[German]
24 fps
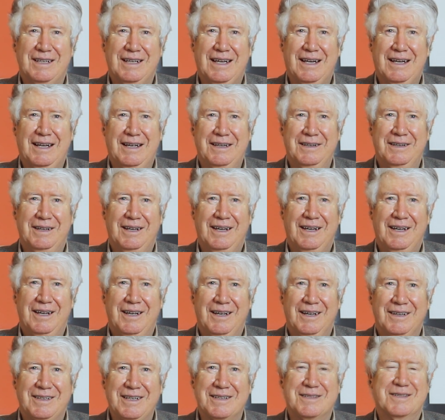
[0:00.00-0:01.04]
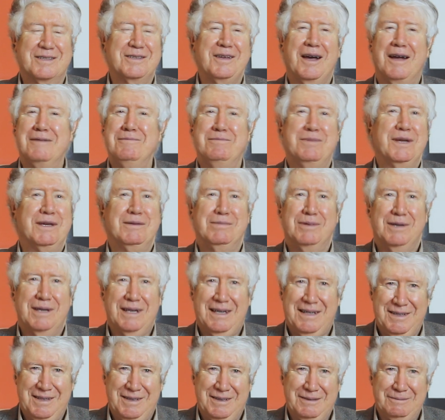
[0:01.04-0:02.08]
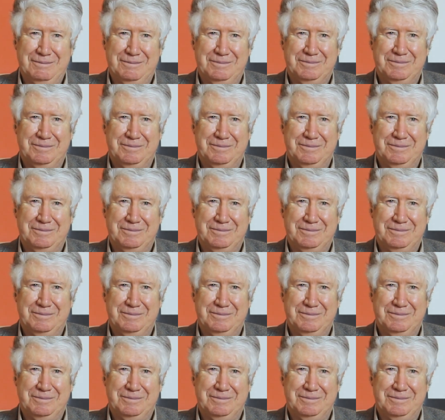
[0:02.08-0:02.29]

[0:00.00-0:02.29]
daran, dass sie ein Baby hatte.